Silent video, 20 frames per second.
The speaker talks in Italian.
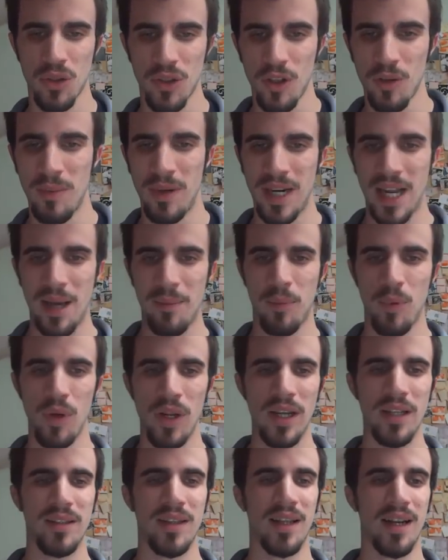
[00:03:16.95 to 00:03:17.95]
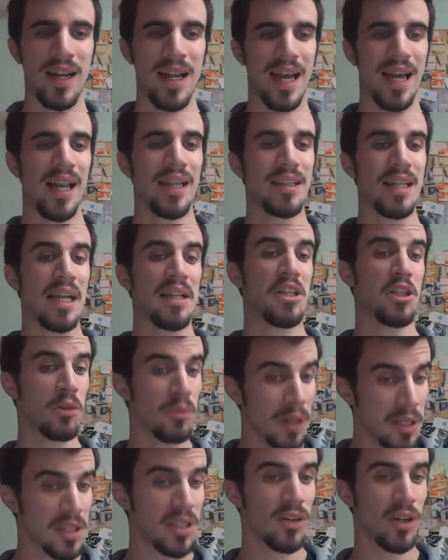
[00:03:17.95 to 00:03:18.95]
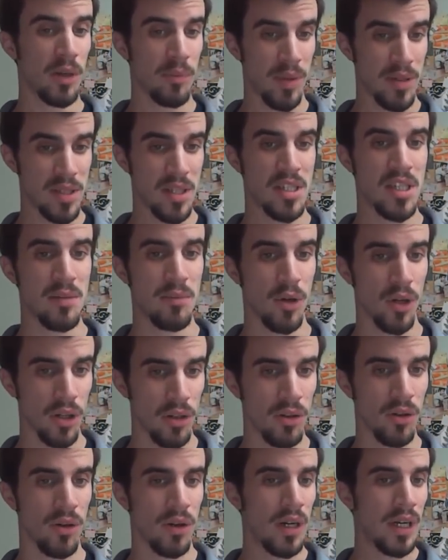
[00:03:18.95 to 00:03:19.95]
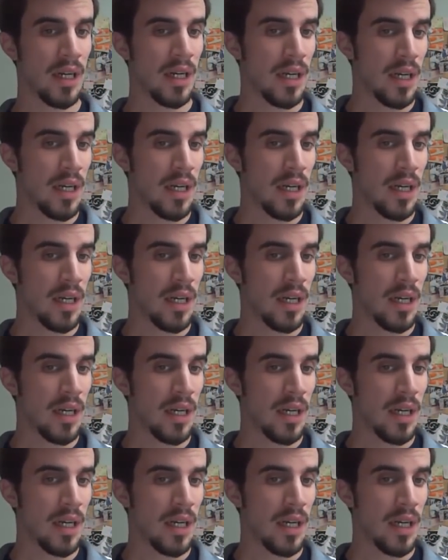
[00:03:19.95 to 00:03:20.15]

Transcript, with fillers: Roma, Napoli, Inter, Real, Atletico, Barcellona, PSG, Monaco,